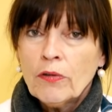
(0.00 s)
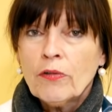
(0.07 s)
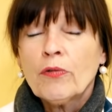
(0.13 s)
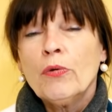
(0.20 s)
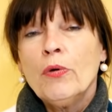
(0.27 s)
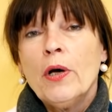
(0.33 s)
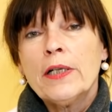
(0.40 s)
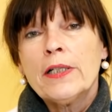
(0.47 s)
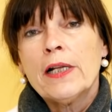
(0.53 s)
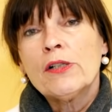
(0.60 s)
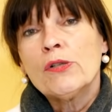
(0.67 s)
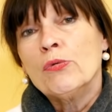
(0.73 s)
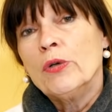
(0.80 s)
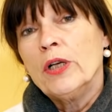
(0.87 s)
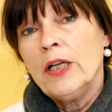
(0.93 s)
Es gehört
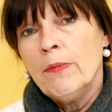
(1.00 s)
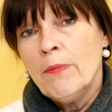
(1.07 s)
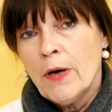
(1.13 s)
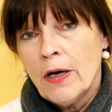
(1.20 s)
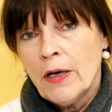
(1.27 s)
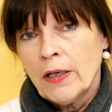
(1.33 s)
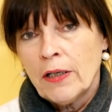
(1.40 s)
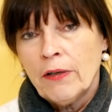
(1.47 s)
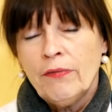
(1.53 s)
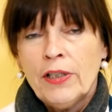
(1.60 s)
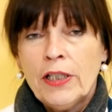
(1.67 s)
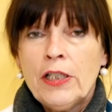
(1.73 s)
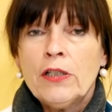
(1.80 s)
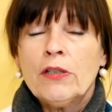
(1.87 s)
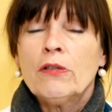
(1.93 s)
dazu immer
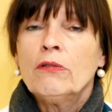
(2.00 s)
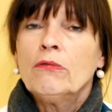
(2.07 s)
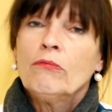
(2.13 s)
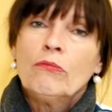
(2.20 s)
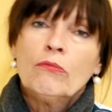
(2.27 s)
Gewicht,